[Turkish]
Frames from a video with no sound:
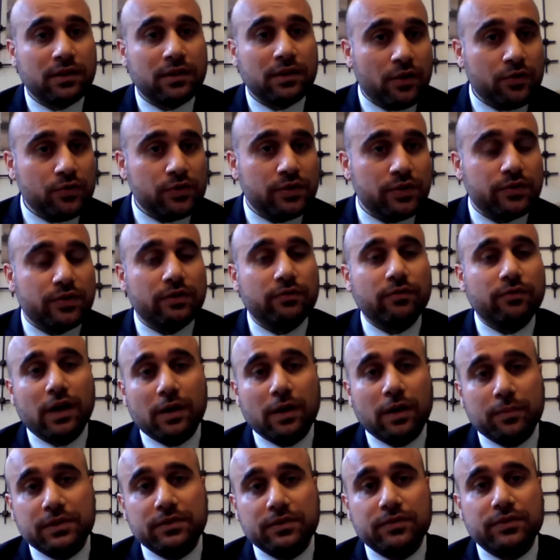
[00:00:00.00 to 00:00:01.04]
downstream ve
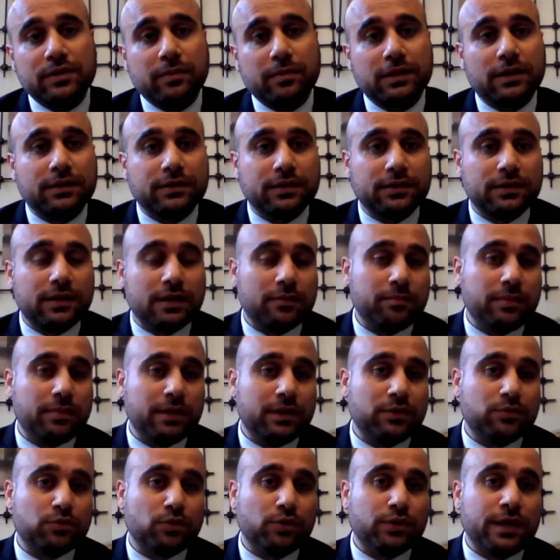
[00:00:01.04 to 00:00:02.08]
upstream alanında da
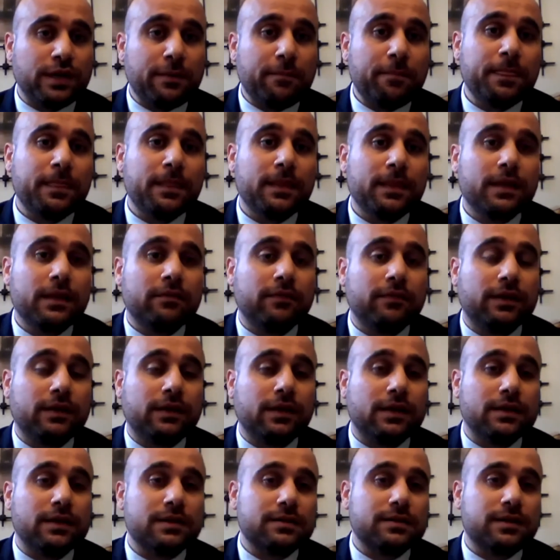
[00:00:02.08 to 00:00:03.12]
petrolde ve
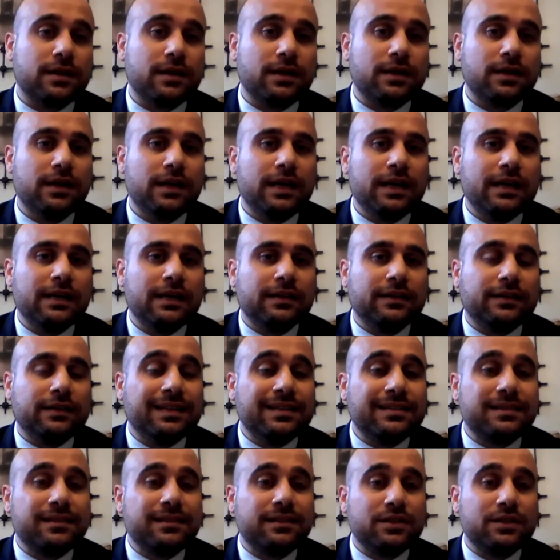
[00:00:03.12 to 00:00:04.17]
gazda
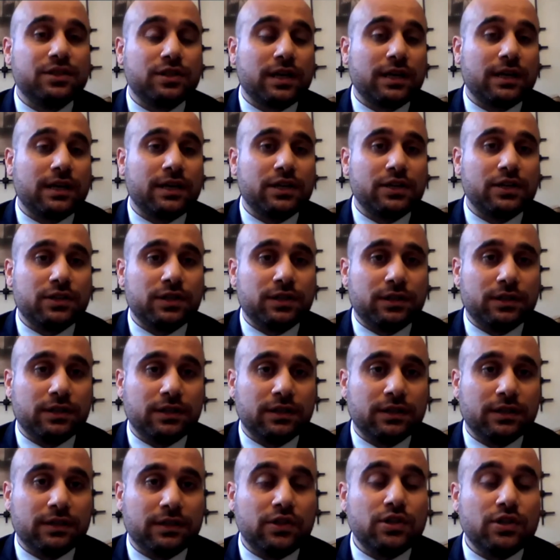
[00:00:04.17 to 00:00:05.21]
nasıl dijitalleştiğini,